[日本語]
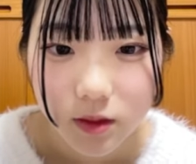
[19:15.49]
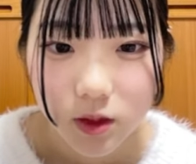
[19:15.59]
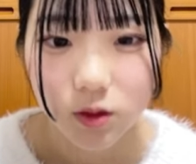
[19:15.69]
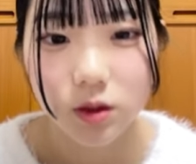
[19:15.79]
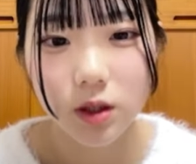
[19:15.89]

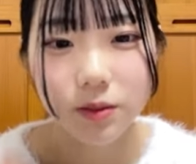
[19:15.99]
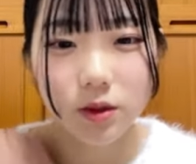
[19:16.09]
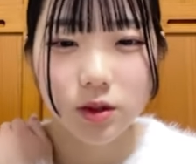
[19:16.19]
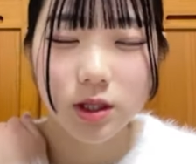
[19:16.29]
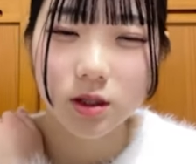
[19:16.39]
そう多分
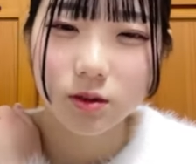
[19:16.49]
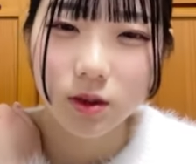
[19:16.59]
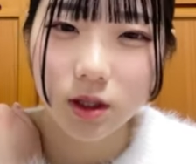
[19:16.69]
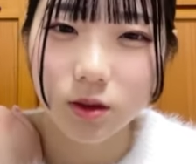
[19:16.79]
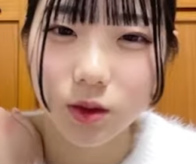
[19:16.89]
余震
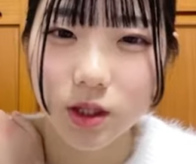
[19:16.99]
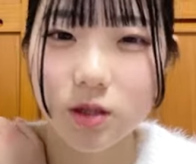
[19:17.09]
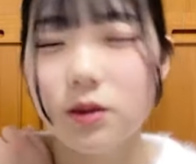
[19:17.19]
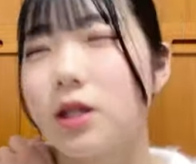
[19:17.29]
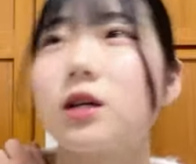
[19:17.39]
はこっ
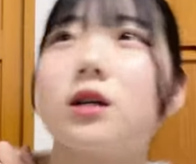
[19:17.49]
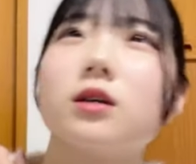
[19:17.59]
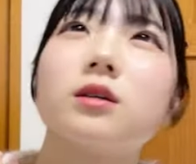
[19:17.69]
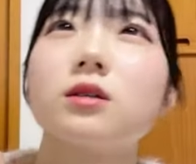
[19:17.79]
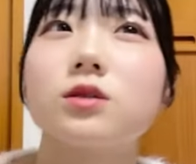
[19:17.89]
ち
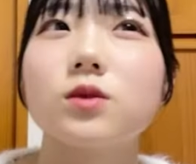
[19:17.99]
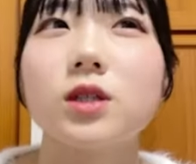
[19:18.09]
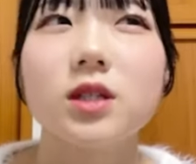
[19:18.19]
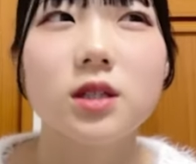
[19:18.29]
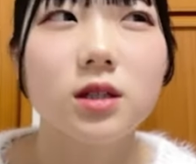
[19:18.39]
はそ
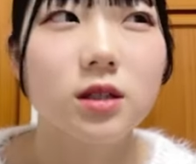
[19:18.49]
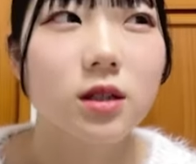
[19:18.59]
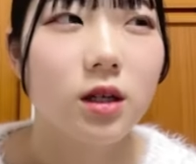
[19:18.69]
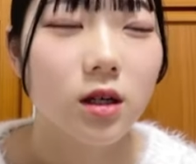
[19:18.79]
んなに